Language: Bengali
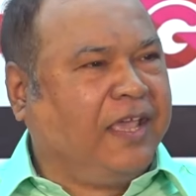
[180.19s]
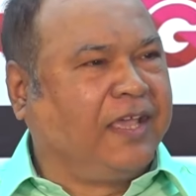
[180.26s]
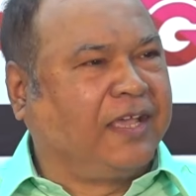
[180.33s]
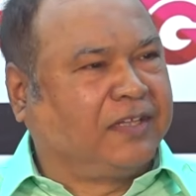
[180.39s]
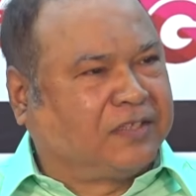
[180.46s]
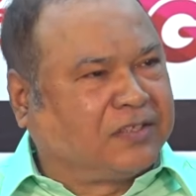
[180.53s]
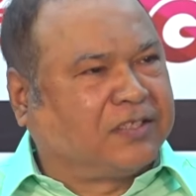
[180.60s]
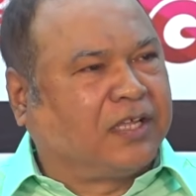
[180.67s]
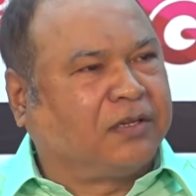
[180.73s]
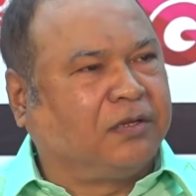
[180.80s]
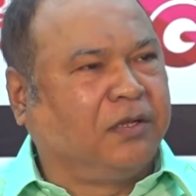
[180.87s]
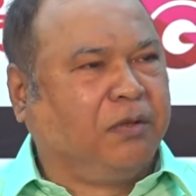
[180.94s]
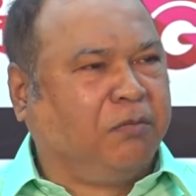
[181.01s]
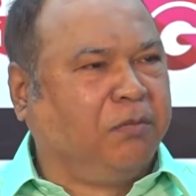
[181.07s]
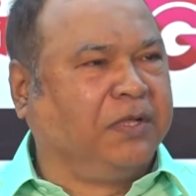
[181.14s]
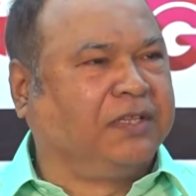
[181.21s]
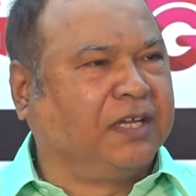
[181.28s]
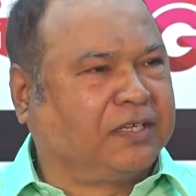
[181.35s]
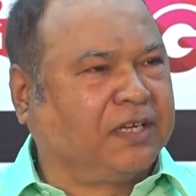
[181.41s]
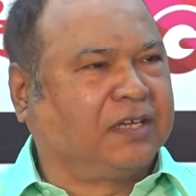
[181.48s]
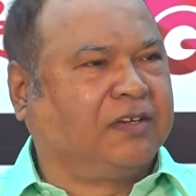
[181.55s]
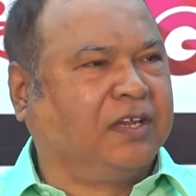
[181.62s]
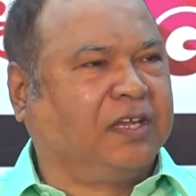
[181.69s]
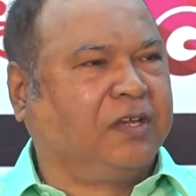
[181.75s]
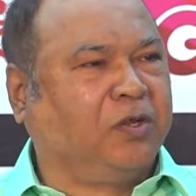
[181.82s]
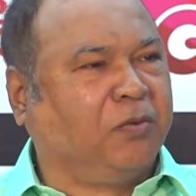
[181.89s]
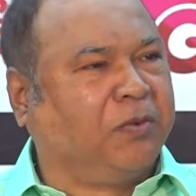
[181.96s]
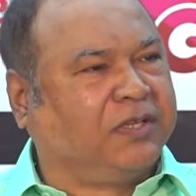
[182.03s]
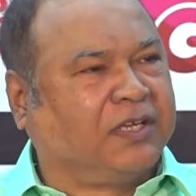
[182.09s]
এক্ষেত্রে তার মেধাটা
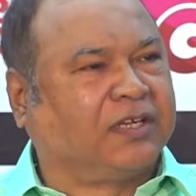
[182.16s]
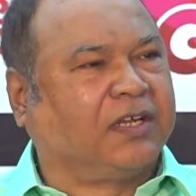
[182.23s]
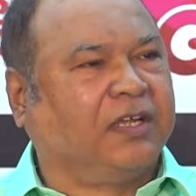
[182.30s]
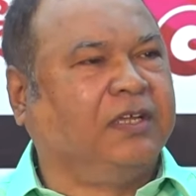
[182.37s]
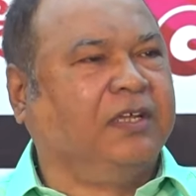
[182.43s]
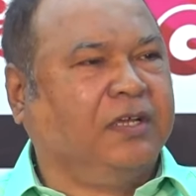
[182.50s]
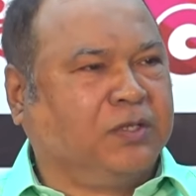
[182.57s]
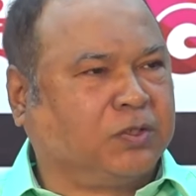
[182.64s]
ক্রিকেটীয় মেধাটাই